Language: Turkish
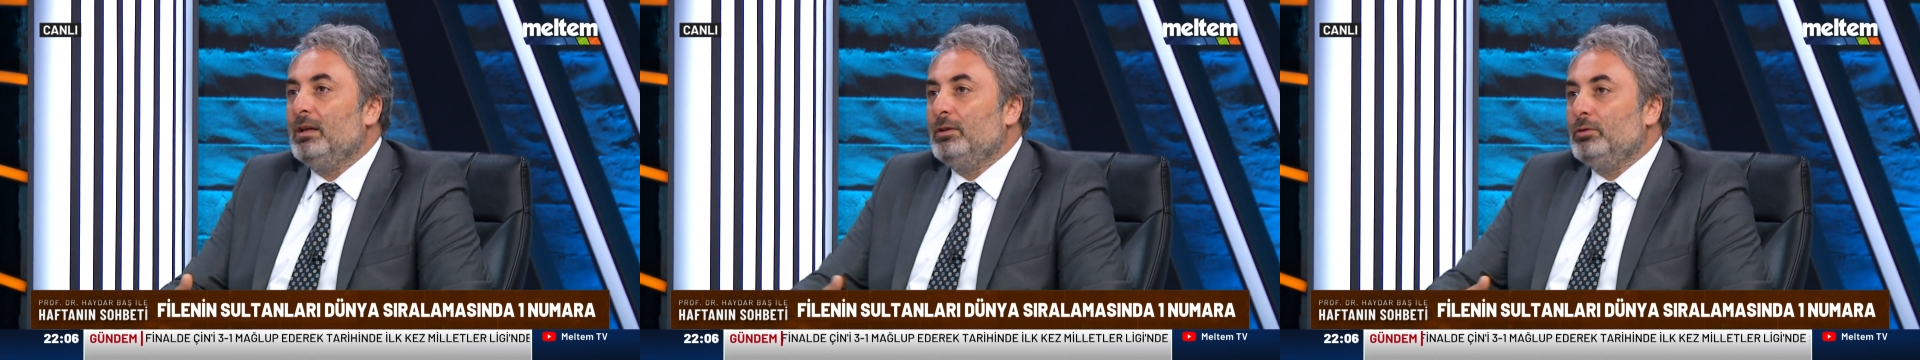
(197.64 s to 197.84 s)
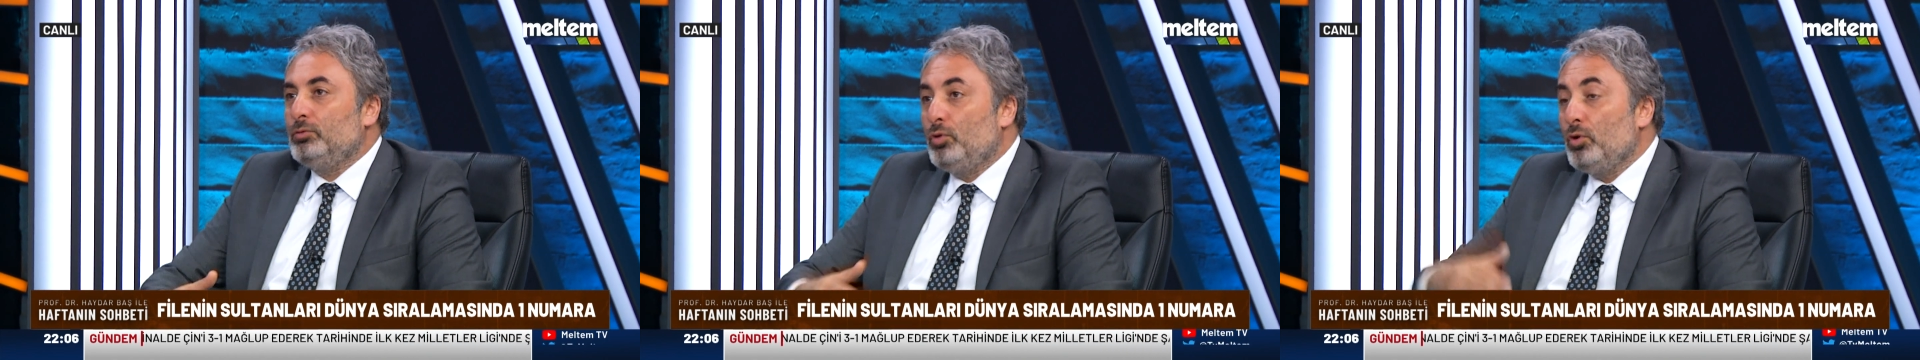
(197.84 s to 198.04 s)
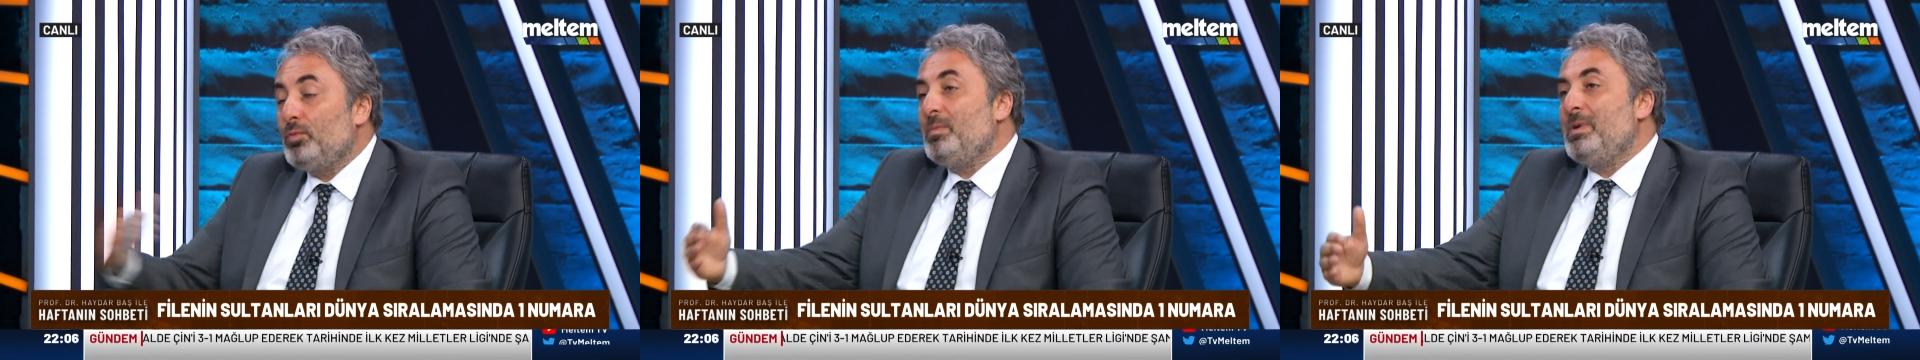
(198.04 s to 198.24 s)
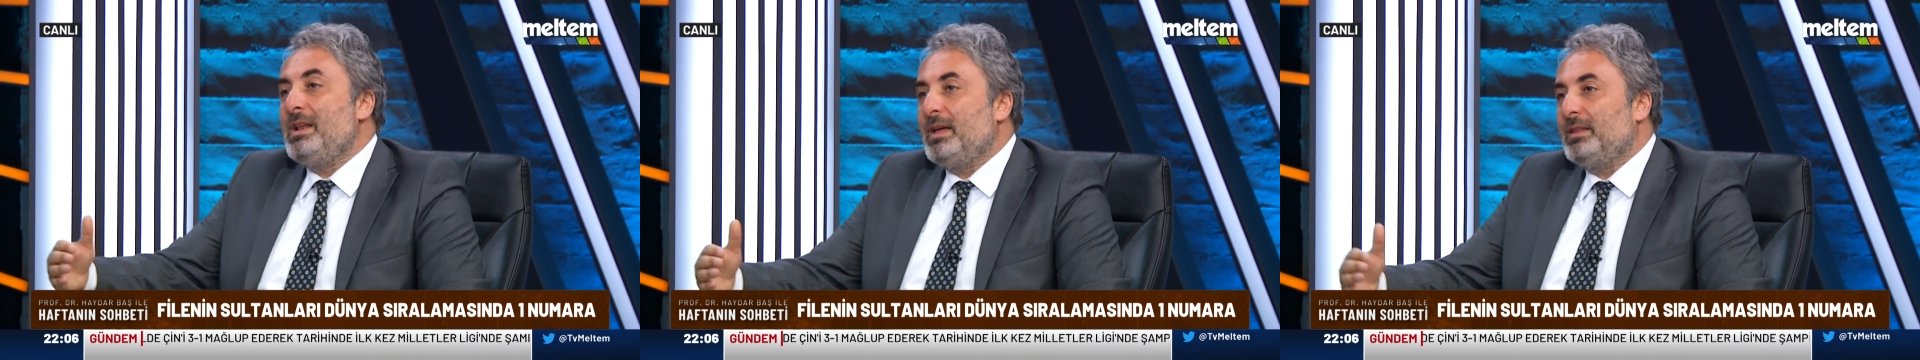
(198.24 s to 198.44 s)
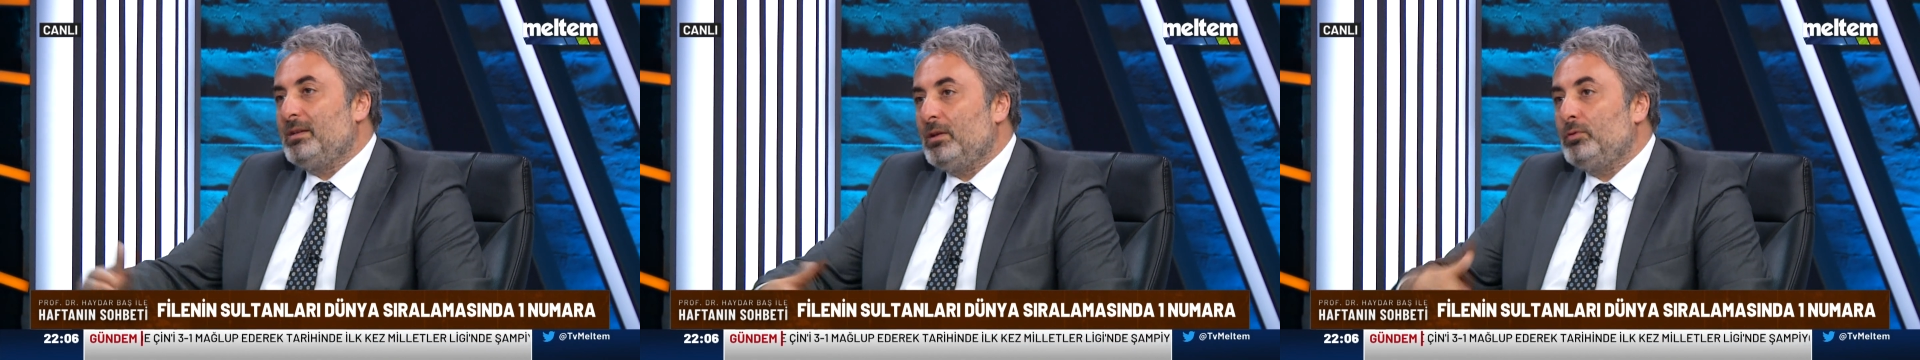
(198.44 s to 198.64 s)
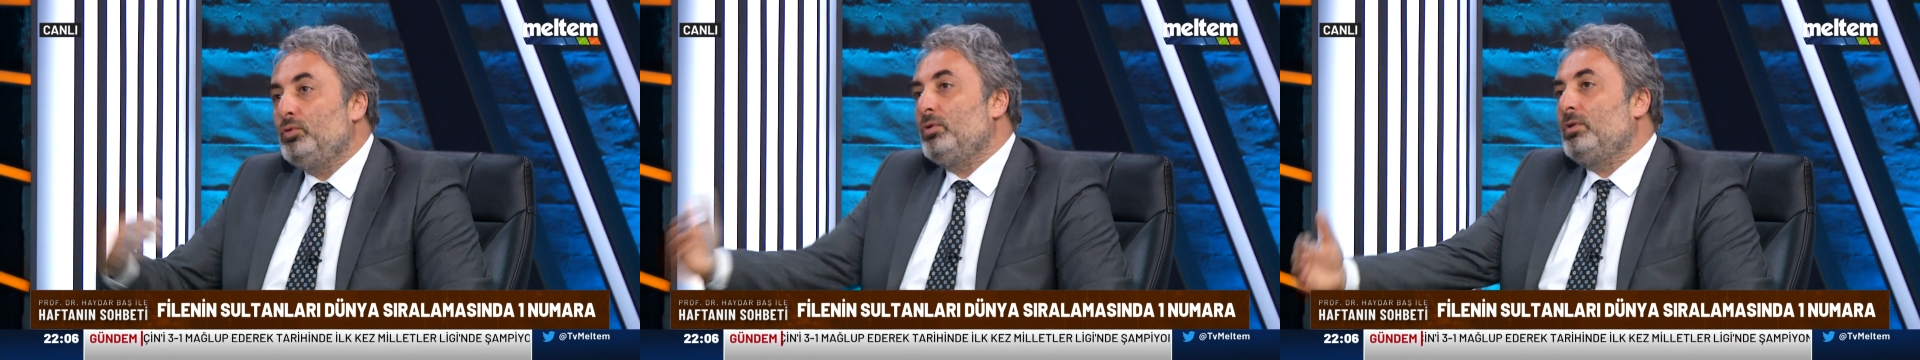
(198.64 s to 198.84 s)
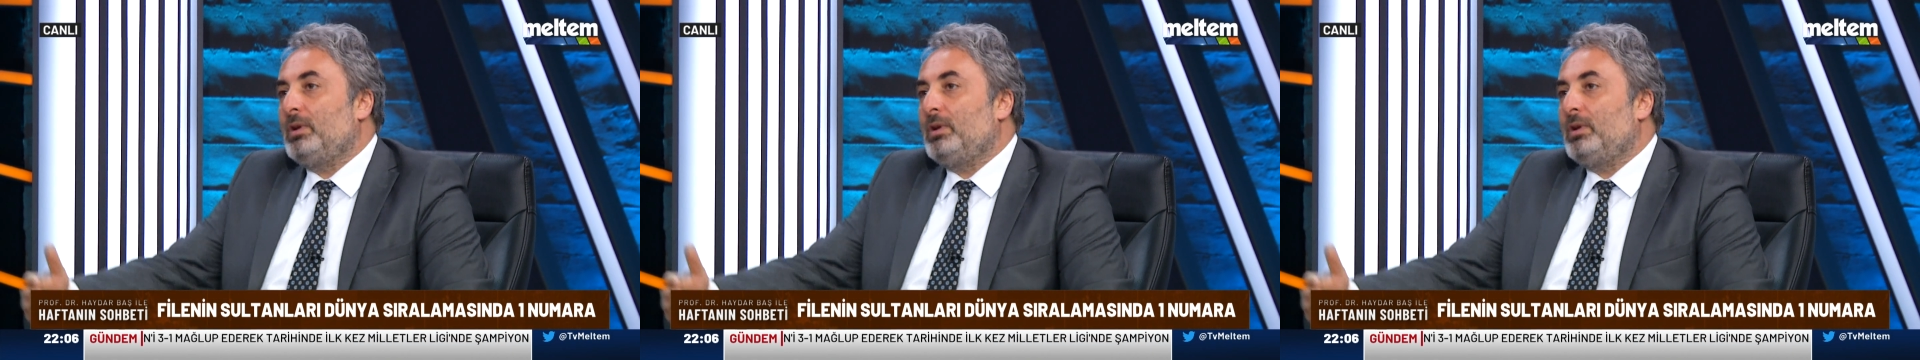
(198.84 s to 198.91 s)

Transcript: Türk milletine, Türk